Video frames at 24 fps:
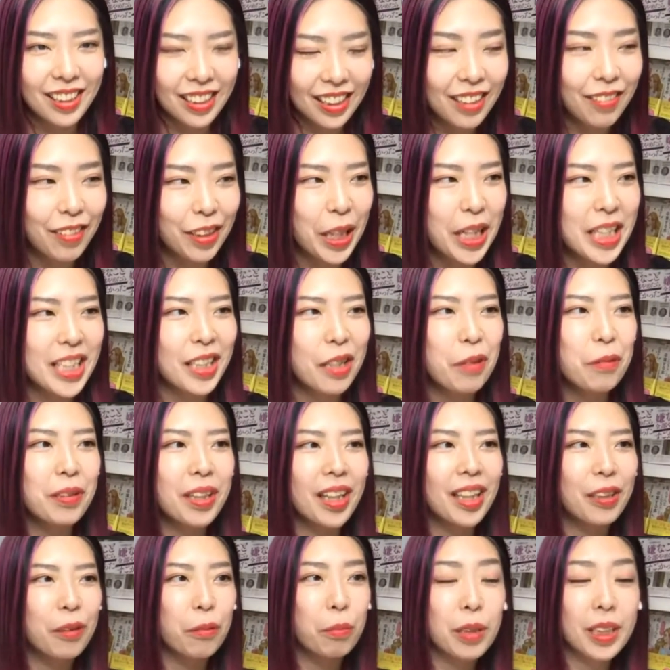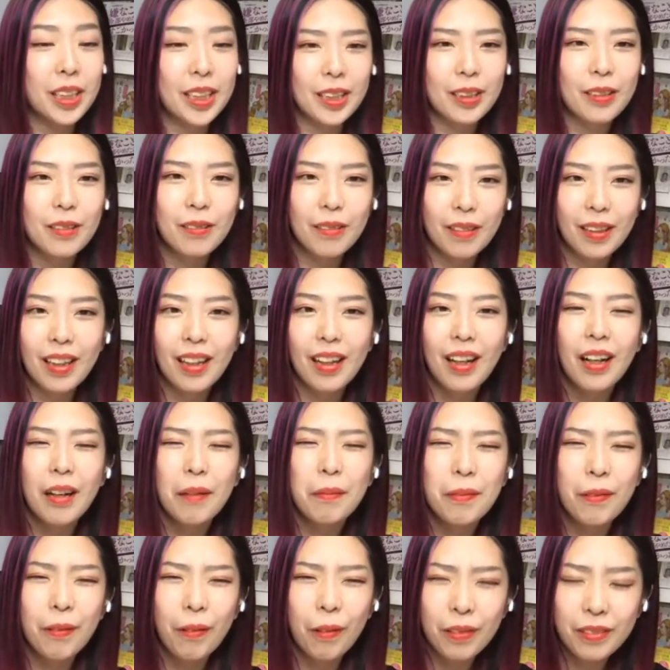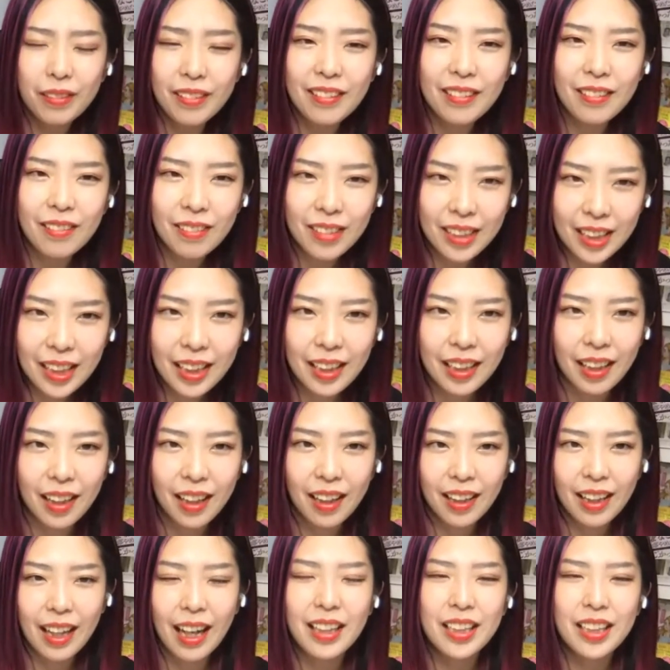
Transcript: に私がよくアドバイスするのは、もう本当に